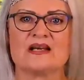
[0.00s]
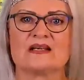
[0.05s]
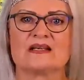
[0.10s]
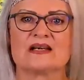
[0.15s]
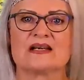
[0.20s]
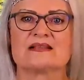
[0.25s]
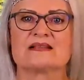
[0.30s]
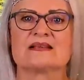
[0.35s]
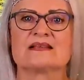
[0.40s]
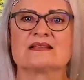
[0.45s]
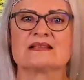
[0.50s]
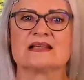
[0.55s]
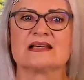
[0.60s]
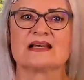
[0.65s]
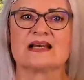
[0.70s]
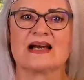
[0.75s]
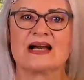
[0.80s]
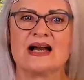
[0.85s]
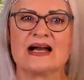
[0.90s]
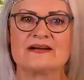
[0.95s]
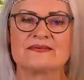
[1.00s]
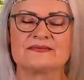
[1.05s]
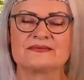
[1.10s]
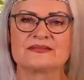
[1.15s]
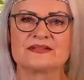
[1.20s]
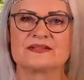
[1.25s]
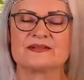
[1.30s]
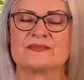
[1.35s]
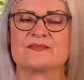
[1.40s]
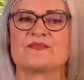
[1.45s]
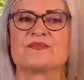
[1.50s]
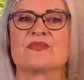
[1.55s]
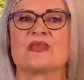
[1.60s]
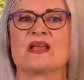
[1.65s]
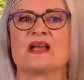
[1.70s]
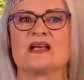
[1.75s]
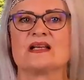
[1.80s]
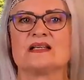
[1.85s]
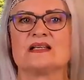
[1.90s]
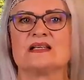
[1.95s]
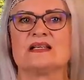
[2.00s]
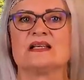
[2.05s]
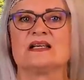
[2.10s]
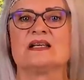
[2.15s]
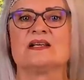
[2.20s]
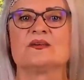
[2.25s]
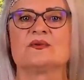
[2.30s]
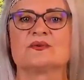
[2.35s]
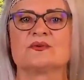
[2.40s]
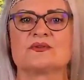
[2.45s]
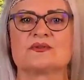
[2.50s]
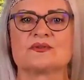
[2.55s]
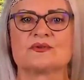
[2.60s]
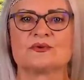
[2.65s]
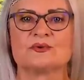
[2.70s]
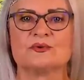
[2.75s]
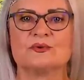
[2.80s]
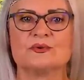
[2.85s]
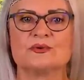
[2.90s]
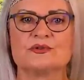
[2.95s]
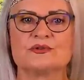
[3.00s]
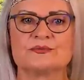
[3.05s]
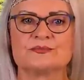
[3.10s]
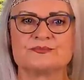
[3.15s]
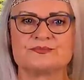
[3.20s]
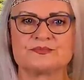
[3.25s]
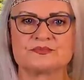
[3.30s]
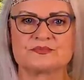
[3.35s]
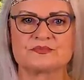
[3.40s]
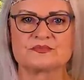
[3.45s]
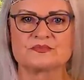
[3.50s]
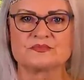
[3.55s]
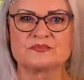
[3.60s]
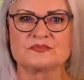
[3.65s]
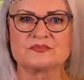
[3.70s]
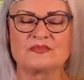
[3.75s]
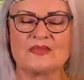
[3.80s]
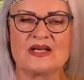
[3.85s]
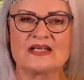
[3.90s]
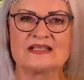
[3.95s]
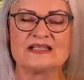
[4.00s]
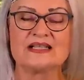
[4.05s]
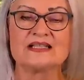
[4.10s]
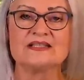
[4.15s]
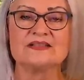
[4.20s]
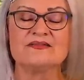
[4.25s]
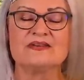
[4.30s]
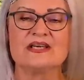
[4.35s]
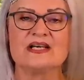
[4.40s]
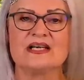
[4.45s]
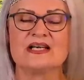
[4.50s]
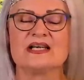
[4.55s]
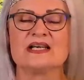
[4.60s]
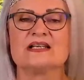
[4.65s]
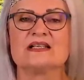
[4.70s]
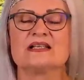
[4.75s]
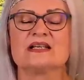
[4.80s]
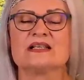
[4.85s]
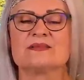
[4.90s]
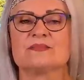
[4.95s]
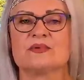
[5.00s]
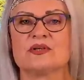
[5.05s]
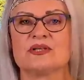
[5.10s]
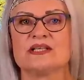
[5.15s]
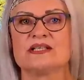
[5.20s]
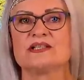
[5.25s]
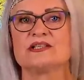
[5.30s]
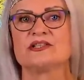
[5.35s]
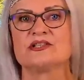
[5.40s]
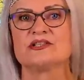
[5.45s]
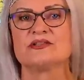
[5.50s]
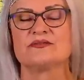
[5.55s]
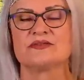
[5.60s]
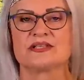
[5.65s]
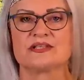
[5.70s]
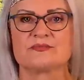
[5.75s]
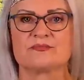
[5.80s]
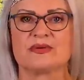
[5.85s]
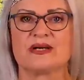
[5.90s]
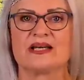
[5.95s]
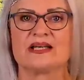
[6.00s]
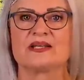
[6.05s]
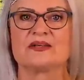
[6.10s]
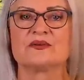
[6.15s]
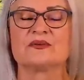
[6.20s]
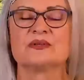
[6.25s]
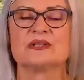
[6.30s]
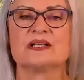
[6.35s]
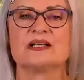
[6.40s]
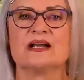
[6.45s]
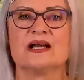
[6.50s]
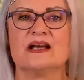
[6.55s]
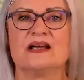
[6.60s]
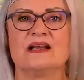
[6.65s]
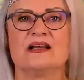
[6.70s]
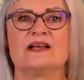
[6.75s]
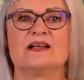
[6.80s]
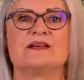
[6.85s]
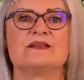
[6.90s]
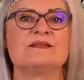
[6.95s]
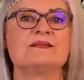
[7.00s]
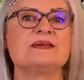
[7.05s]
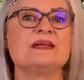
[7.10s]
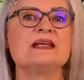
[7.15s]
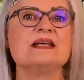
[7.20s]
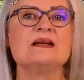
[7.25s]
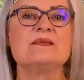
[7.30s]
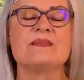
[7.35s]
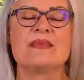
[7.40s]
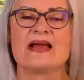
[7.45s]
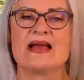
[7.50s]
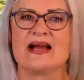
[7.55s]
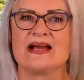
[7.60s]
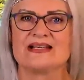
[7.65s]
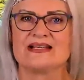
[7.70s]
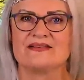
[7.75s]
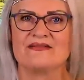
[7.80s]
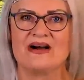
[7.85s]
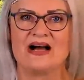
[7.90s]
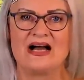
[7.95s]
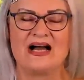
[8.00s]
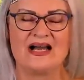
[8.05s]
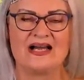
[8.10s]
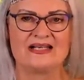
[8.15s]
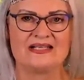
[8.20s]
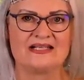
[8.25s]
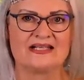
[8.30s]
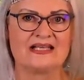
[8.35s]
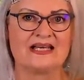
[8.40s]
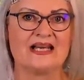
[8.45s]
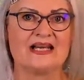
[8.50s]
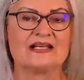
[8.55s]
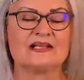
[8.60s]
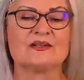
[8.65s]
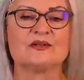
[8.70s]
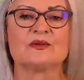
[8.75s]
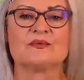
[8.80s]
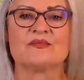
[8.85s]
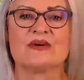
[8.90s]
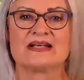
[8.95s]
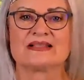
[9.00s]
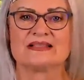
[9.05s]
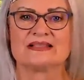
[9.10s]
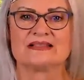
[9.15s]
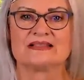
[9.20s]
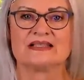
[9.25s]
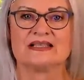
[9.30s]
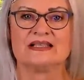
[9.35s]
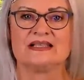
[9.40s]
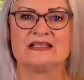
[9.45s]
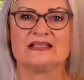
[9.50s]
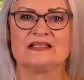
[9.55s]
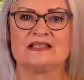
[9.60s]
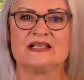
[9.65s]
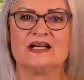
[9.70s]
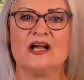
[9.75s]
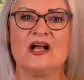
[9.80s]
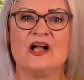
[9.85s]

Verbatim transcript: Das ist die Kraft, die in uns ruht dass wir hinter politischen Versprechungen viel mehr die Wahrheit erkennen, um was es geht.